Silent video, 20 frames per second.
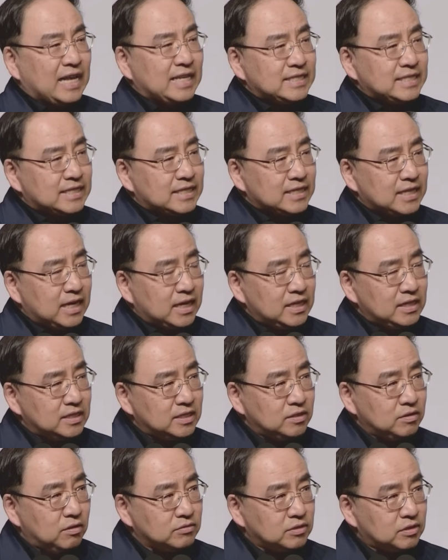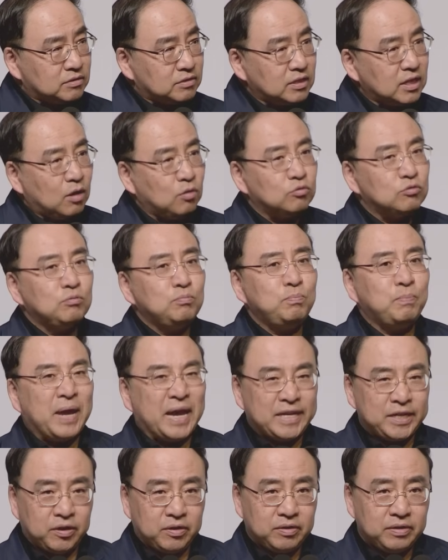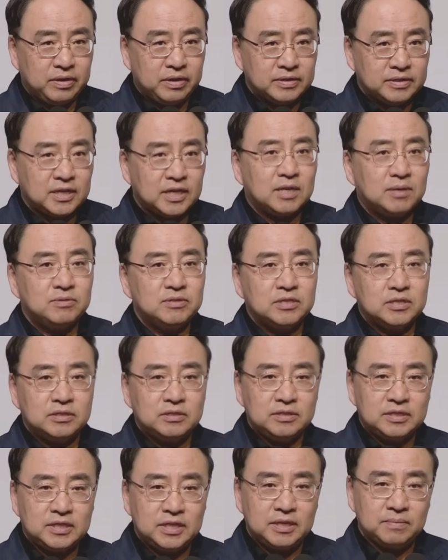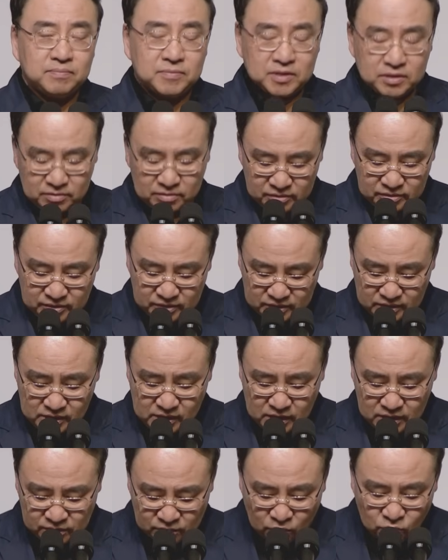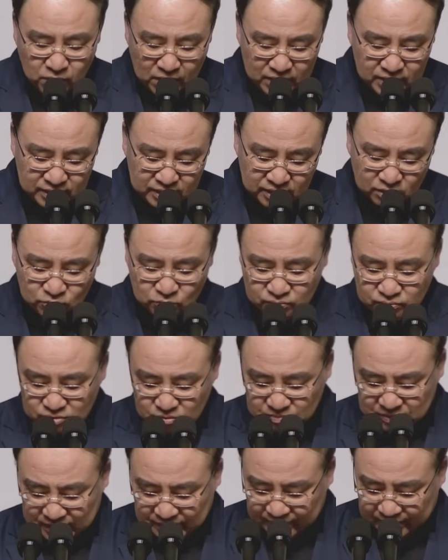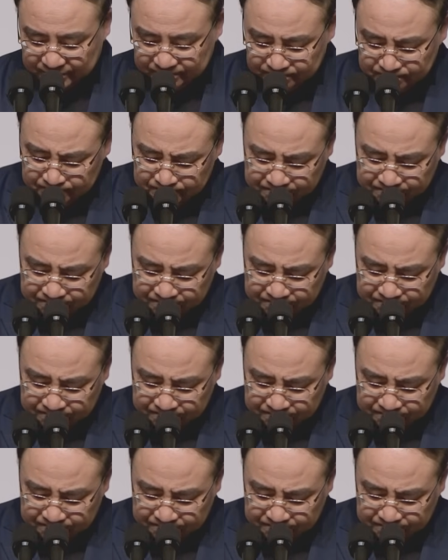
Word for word: 가치가 있는 것에서 나오는 매력, 사람을 끄는 힘 그것을 영광이라고 부릅니다.